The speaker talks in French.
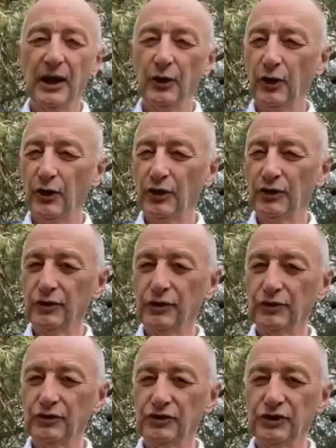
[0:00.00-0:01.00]
Alors,
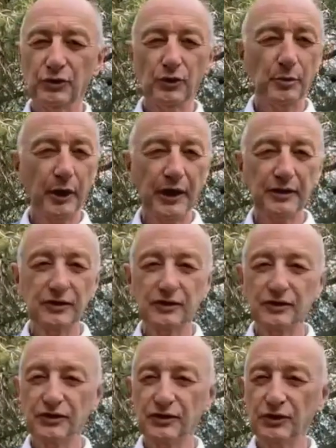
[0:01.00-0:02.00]
si tu es prête,
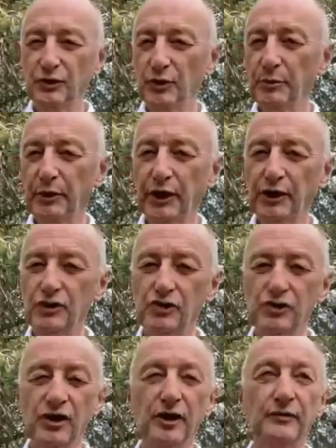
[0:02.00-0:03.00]
si tu es
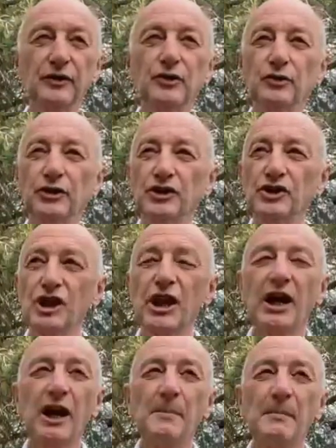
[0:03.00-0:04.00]
prêt, je t'invite
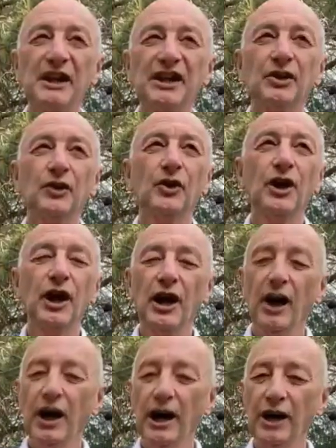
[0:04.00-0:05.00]
déjà là maintenant
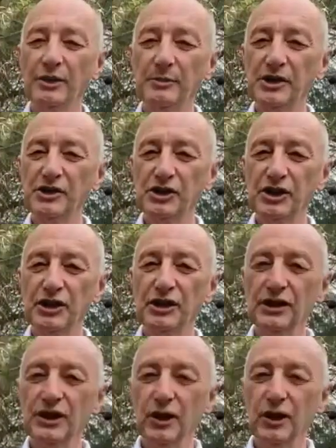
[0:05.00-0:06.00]
à
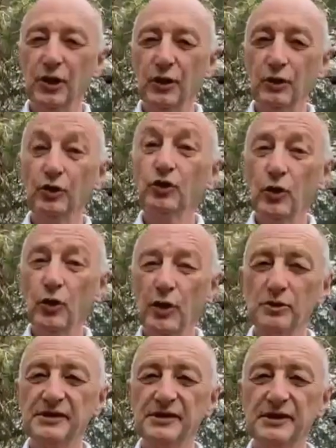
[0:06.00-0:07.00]
imaginer que
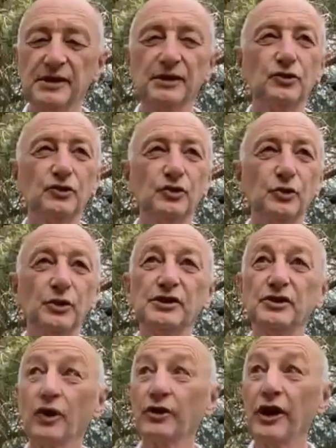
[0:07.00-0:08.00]
toi aussi,
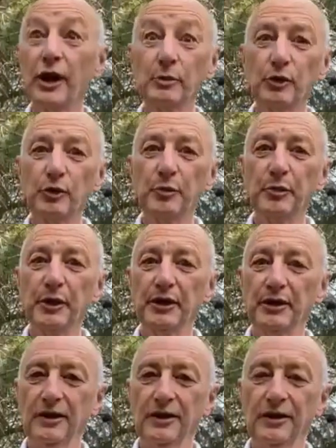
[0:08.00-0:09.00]
tu es un arbre de
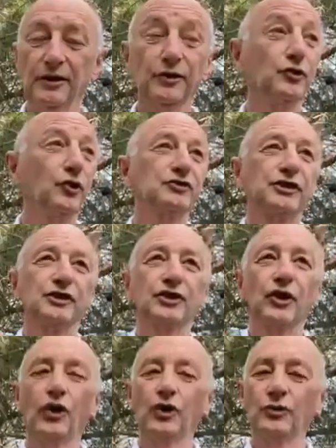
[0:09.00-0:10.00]
paix dans
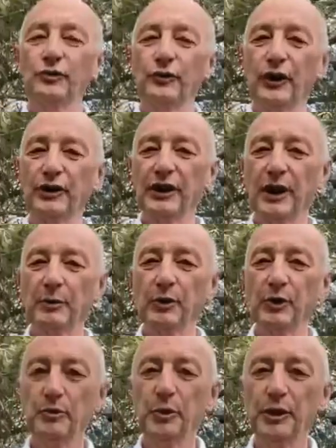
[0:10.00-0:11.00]
cette grande forêt
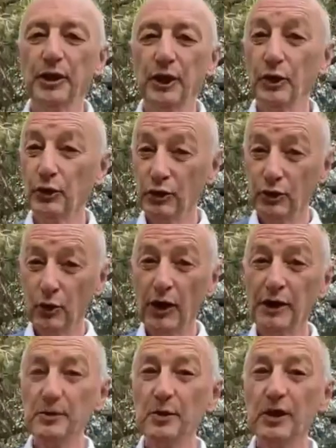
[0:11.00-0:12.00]
d'arbres de paix, que
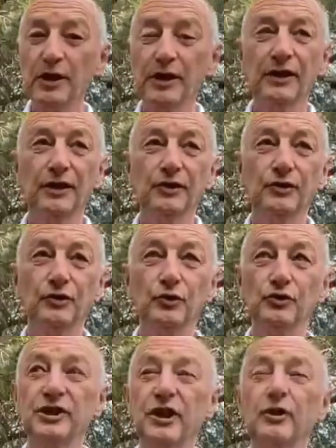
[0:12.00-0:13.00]
toi et moi,
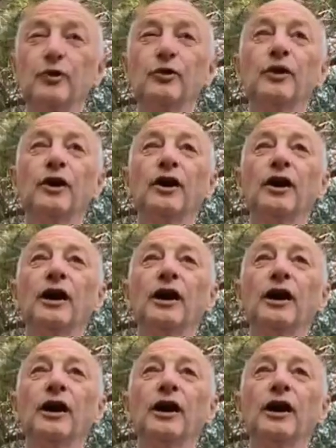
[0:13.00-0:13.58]
nous allons